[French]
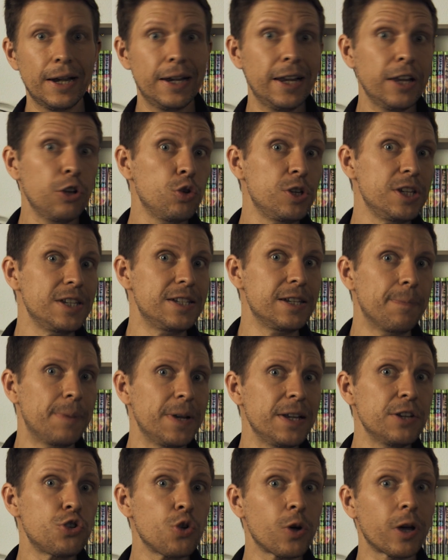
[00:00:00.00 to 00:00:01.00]
Les deux
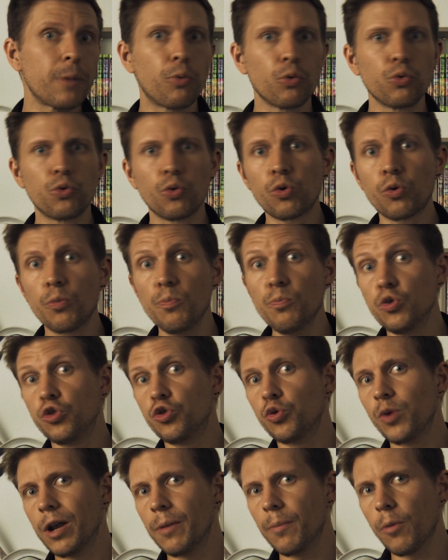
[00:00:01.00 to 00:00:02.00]
disciplines se répondent donc
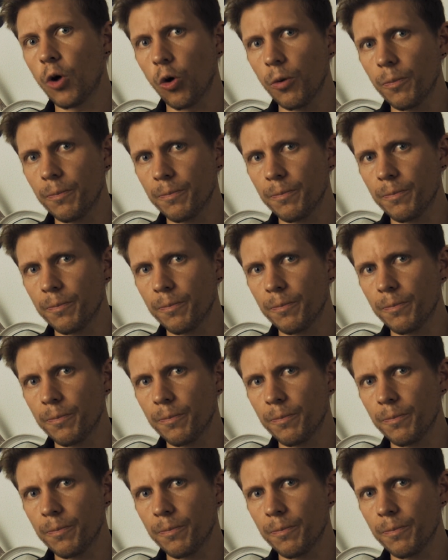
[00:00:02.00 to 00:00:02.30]
mutuellement.